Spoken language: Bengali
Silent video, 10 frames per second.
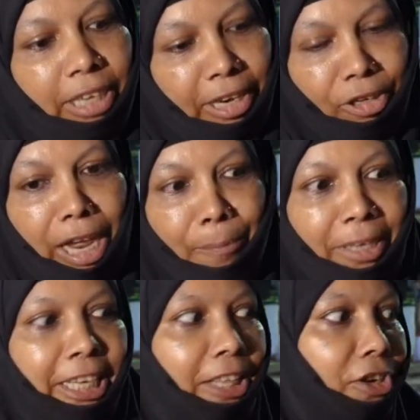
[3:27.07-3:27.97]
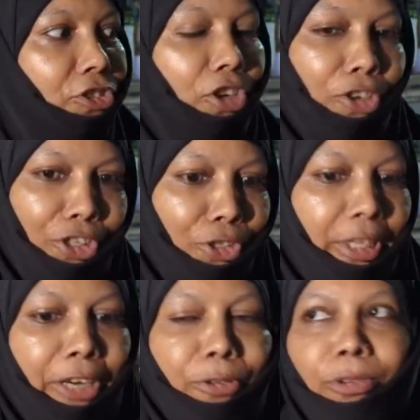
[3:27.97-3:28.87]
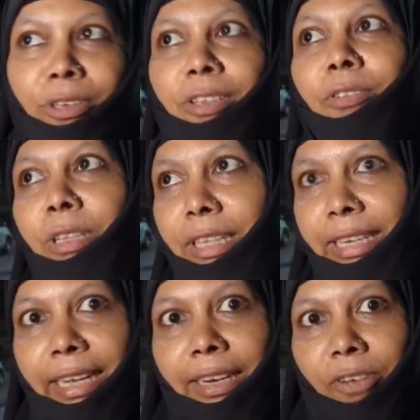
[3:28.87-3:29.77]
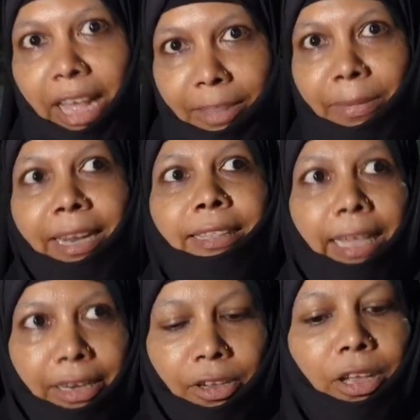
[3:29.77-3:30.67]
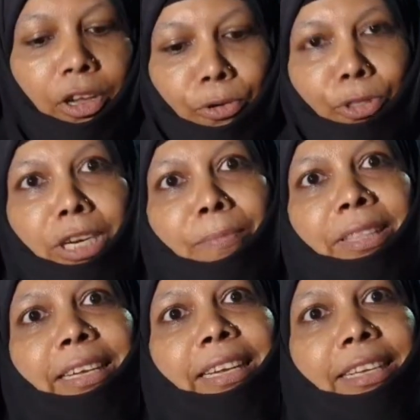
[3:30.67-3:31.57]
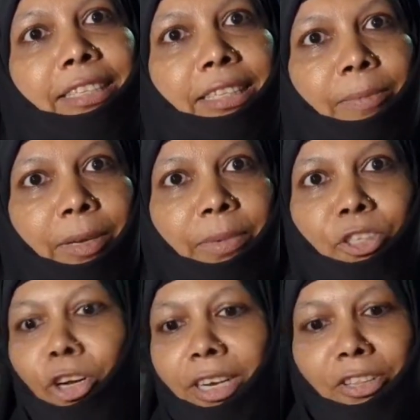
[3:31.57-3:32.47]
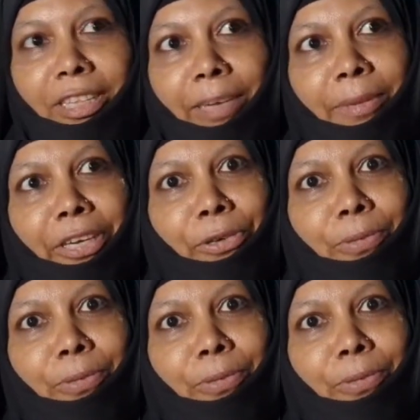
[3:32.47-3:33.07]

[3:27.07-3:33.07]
এখন আমরা সাধারণ জনগণ যদি একটু দিকে একটু হাত বাড়াই তাহলে ও সামনের দিকে এগিয়ে যেতে পারবে সরকার তো দেখবে না